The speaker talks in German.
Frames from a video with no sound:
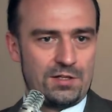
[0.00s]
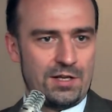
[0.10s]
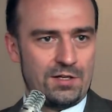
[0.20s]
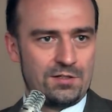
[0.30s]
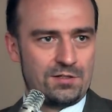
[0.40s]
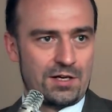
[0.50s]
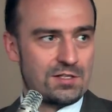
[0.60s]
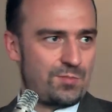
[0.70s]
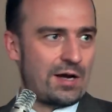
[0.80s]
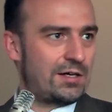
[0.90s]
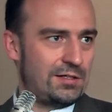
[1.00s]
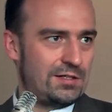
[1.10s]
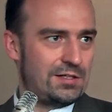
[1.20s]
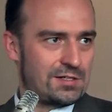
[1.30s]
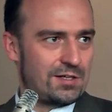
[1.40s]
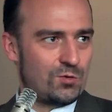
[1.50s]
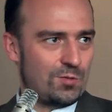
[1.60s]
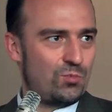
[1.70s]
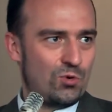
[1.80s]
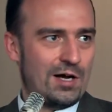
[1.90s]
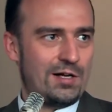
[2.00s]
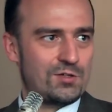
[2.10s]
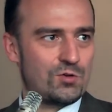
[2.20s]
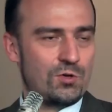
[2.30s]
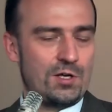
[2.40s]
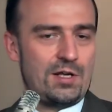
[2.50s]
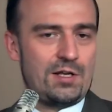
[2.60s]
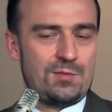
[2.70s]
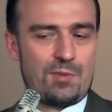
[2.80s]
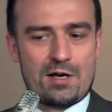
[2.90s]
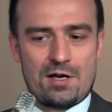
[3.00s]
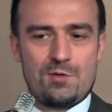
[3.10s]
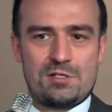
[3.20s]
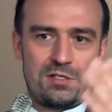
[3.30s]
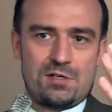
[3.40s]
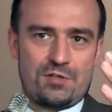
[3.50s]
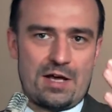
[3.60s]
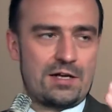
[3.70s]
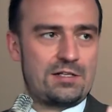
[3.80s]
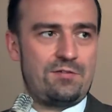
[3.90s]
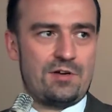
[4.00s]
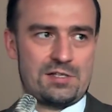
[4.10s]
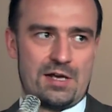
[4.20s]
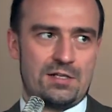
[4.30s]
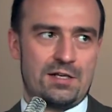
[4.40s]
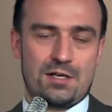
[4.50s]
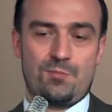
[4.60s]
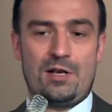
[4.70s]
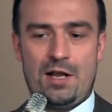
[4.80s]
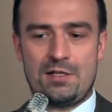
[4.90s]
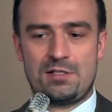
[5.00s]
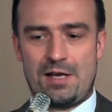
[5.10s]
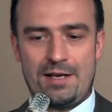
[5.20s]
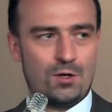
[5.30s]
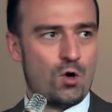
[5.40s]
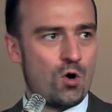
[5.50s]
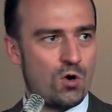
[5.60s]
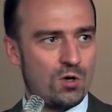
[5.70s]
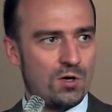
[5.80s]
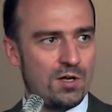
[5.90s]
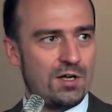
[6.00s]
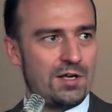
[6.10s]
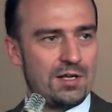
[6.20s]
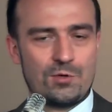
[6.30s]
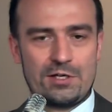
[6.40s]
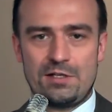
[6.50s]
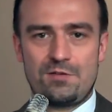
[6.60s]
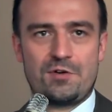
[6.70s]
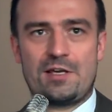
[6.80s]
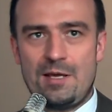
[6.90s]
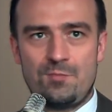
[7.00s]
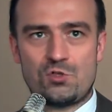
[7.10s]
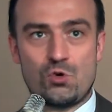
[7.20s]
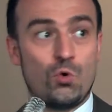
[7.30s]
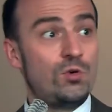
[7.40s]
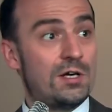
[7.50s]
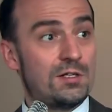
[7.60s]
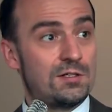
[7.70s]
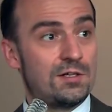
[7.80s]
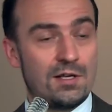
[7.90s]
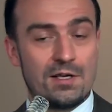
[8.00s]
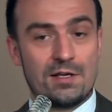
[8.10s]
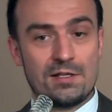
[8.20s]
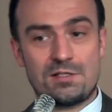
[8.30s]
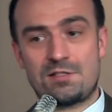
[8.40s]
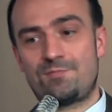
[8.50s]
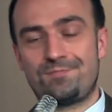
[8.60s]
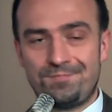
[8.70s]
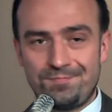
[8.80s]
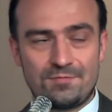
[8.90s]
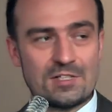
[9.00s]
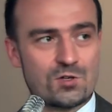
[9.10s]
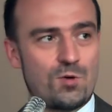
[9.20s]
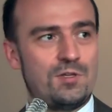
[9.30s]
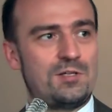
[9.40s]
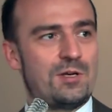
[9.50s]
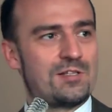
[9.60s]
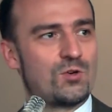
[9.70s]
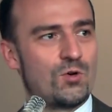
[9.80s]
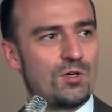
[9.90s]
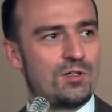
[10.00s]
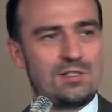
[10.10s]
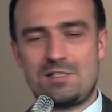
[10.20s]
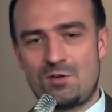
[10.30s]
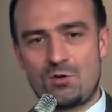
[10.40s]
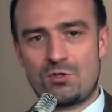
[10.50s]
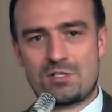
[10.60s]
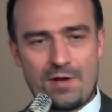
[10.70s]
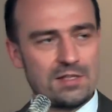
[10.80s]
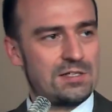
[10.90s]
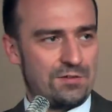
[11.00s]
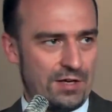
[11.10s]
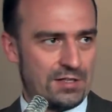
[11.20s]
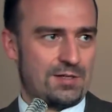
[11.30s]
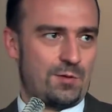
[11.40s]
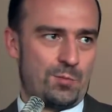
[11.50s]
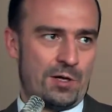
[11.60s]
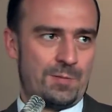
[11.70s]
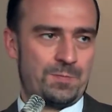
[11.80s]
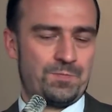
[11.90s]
Denn der ganze Bankkredit ist ja nur Buchhaltung. Die Banken haben also jetzt auf der aktiver Seite ihrer Bilanz ein Loch. Im Kredite vergeben zu 100, jetzt, das kommt nicht mehr zurück, die sind nur noch 20 wert, sagen wir mal.